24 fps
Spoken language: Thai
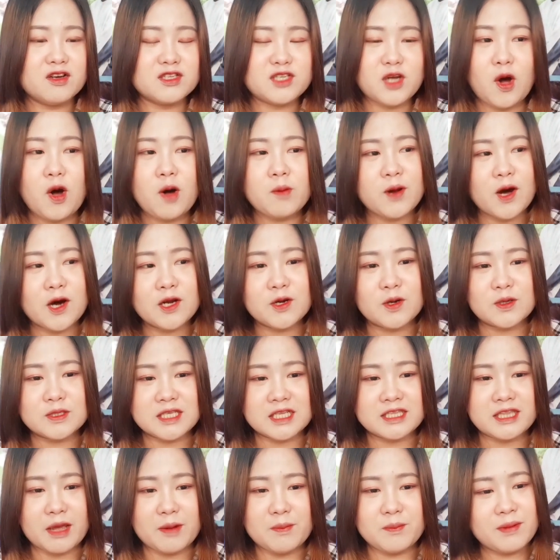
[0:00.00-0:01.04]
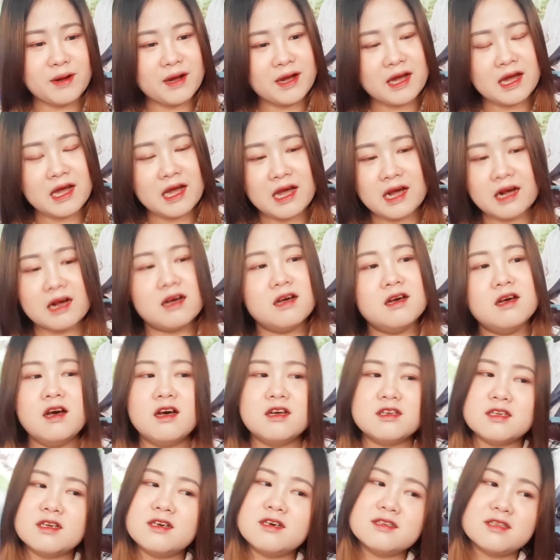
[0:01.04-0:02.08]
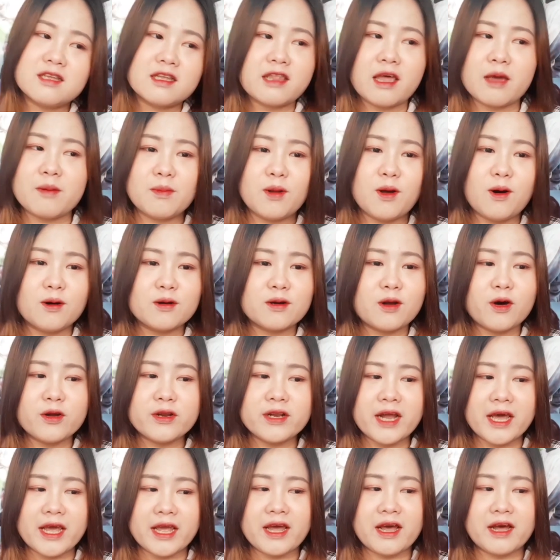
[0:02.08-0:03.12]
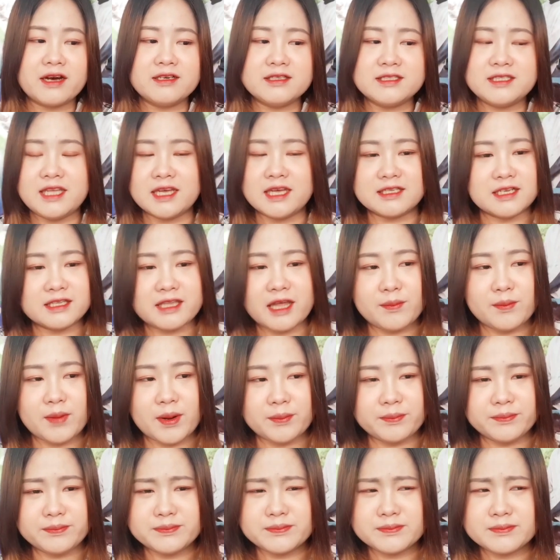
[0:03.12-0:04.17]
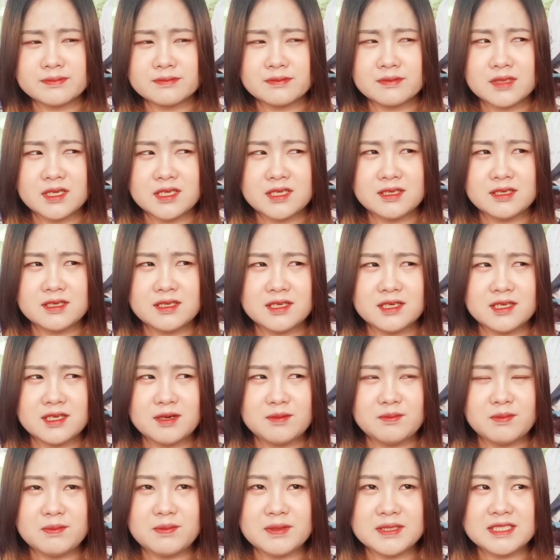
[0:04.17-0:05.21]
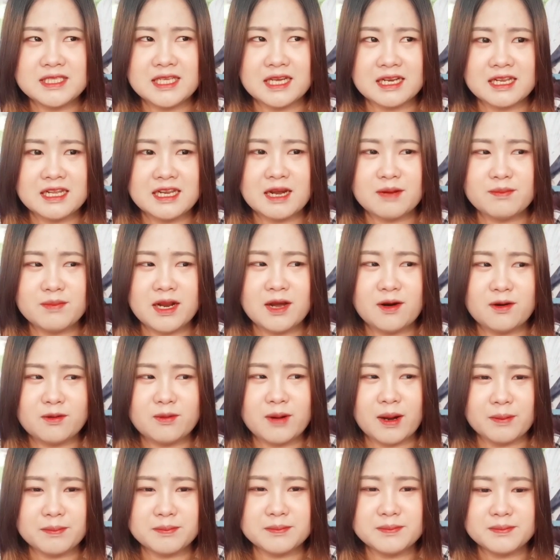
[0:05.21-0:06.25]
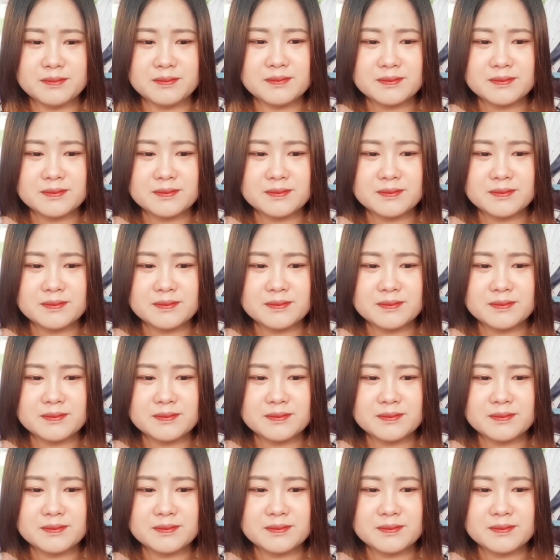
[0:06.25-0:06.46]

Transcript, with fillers: ชอบท่อนของสแตมมากคือสแตมร้องท่อนไหนอ่ะคือเสียงสแตมแบบมันเป็นเสียงที่ทำให้เราแบบ